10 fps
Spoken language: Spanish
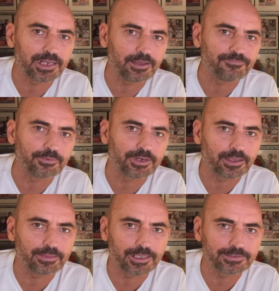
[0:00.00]
en la
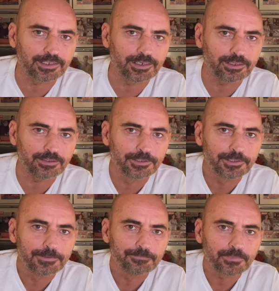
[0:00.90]
fábrica de la tele
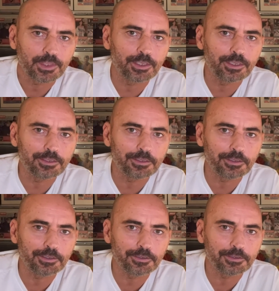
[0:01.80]

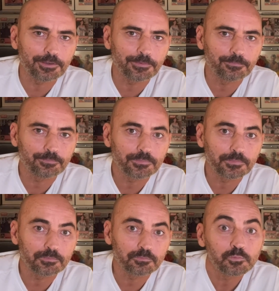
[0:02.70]
y
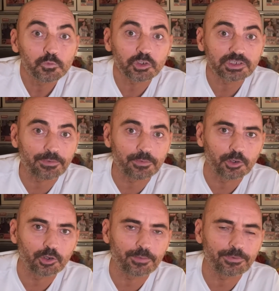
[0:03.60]
no
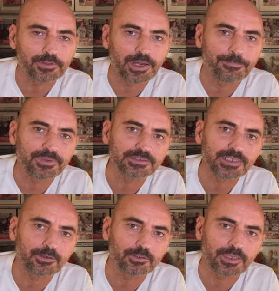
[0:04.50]
sabemos lo que podrá
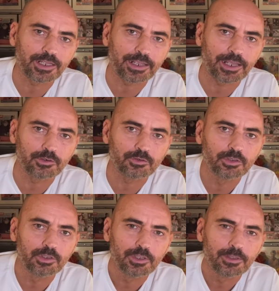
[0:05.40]
pensar Ortega Cano,
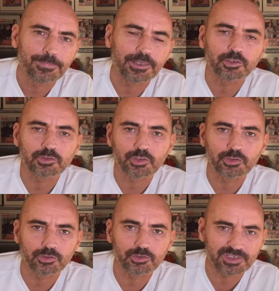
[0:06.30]
pero
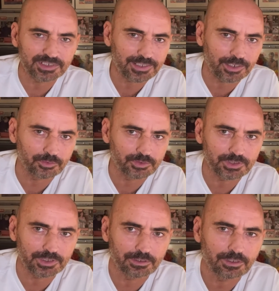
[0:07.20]
nosotros esta
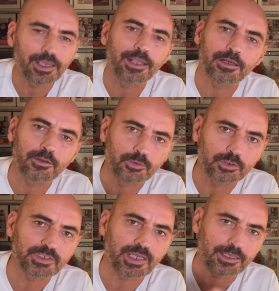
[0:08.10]
noche en
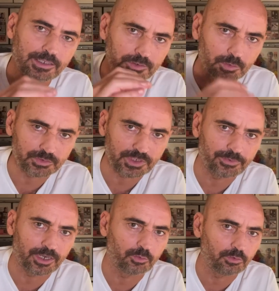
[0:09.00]
rigurosa
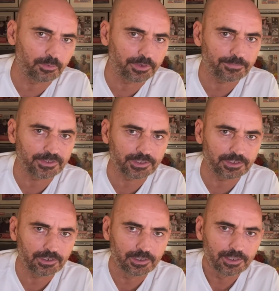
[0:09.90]
exclusiva, lo vuelvo a
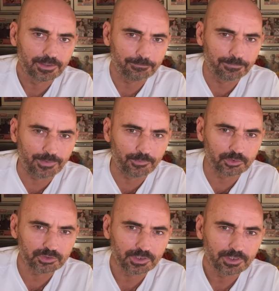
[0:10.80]
repetir,
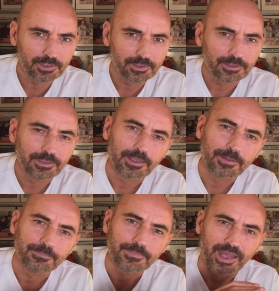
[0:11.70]
vamos
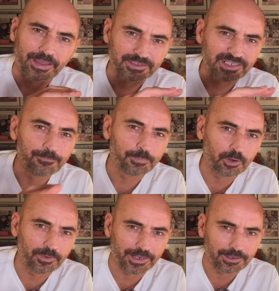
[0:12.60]
a
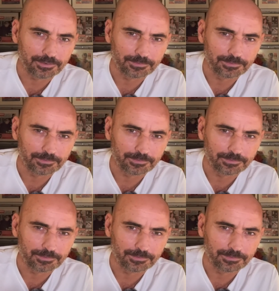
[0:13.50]
desempolvar